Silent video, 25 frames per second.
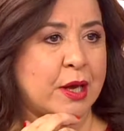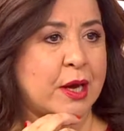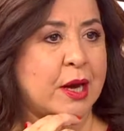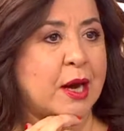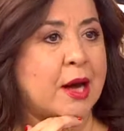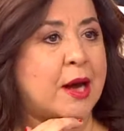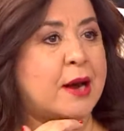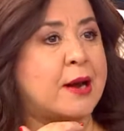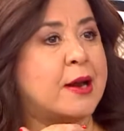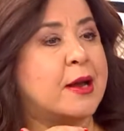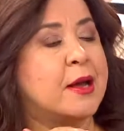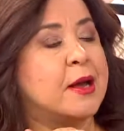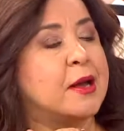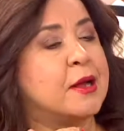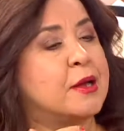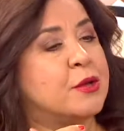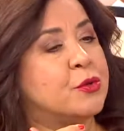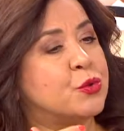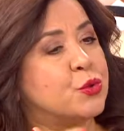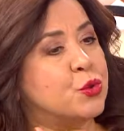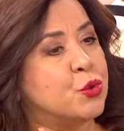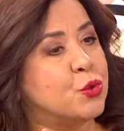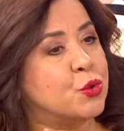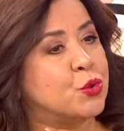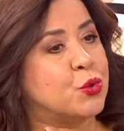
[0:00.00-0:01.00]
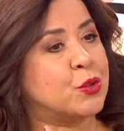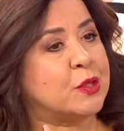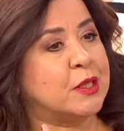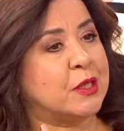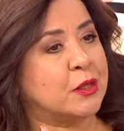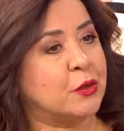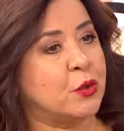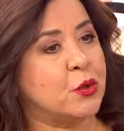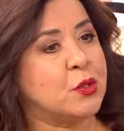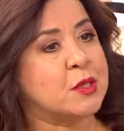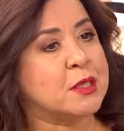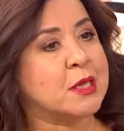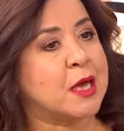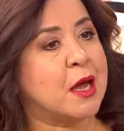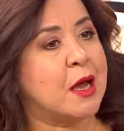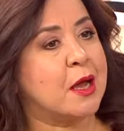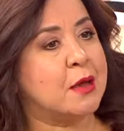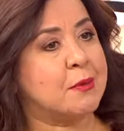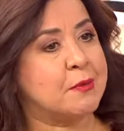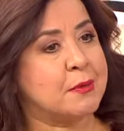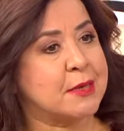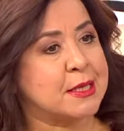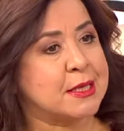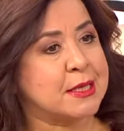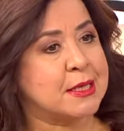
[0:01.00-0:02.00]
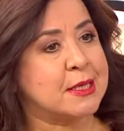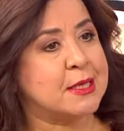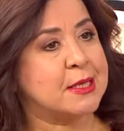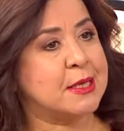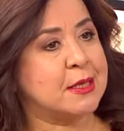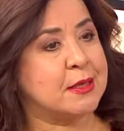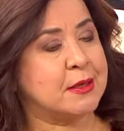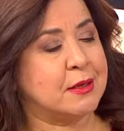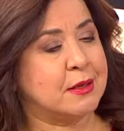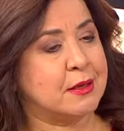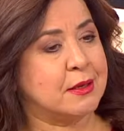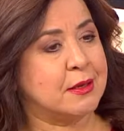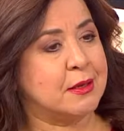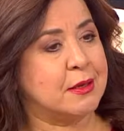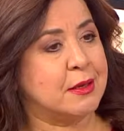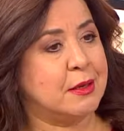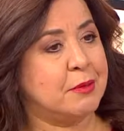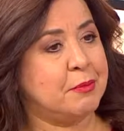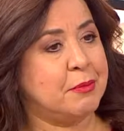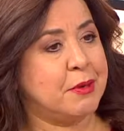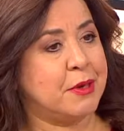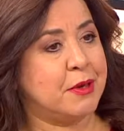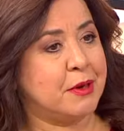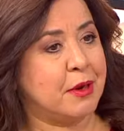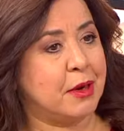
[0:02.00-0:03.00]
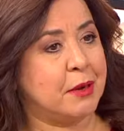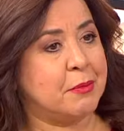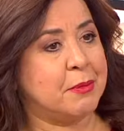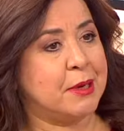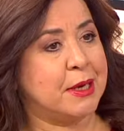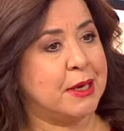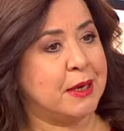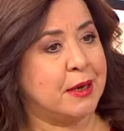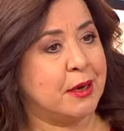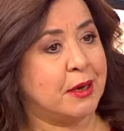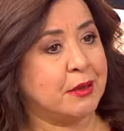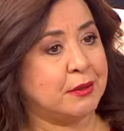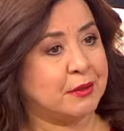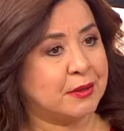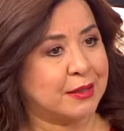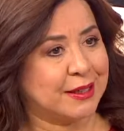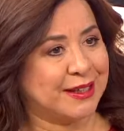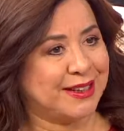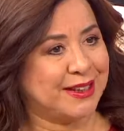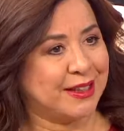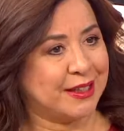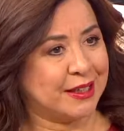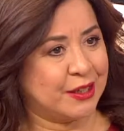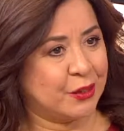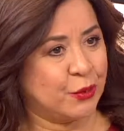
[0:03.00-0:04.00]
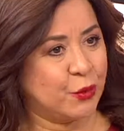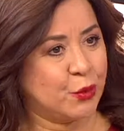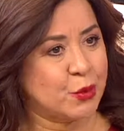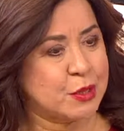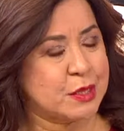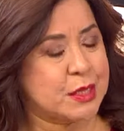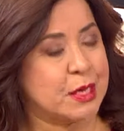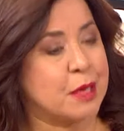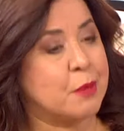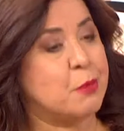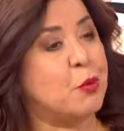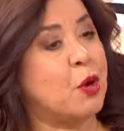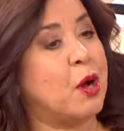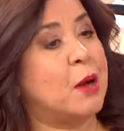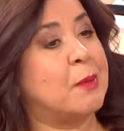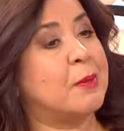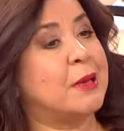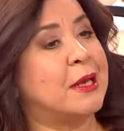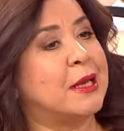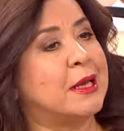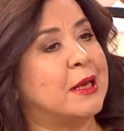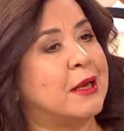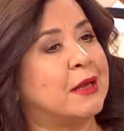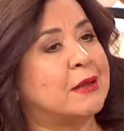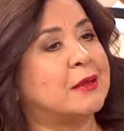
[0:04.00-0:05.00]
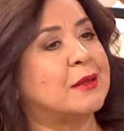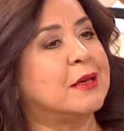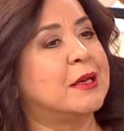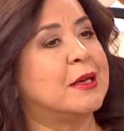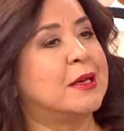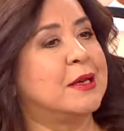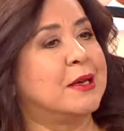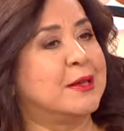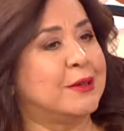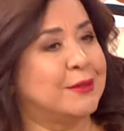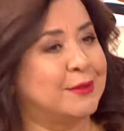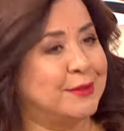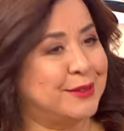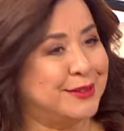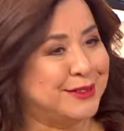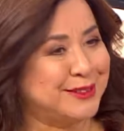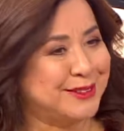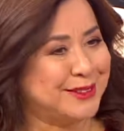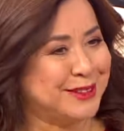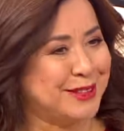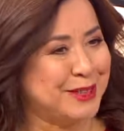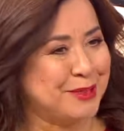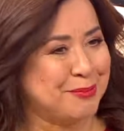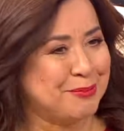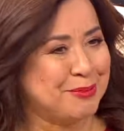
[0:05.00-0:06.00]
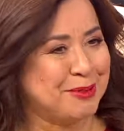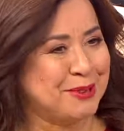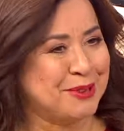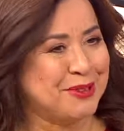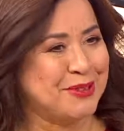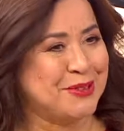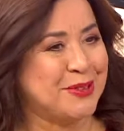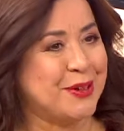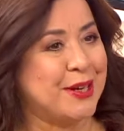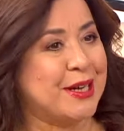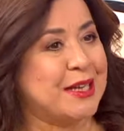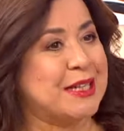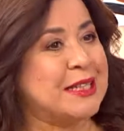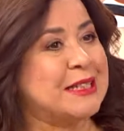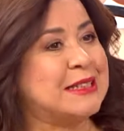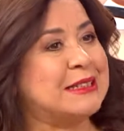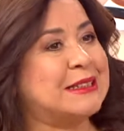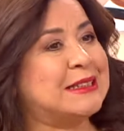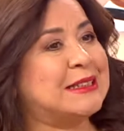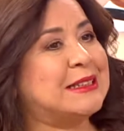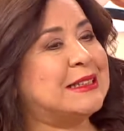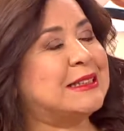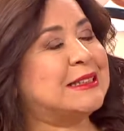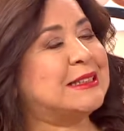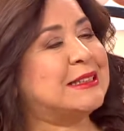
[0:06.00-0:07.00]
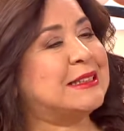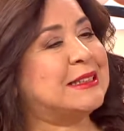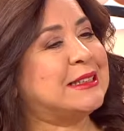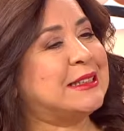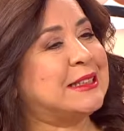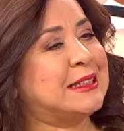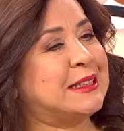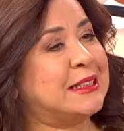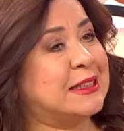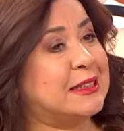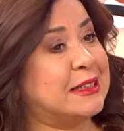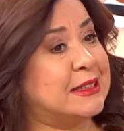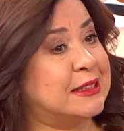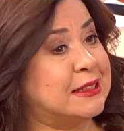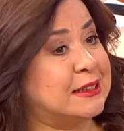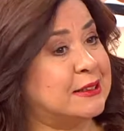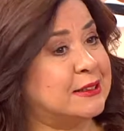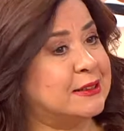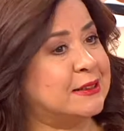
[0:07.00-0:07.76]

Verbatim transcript: Eğer Hı çocukta göz kayması nedeniyle bir ameliyat gerekiyorsa bu ameliyat nasıl yapılıyor? Anestezi e,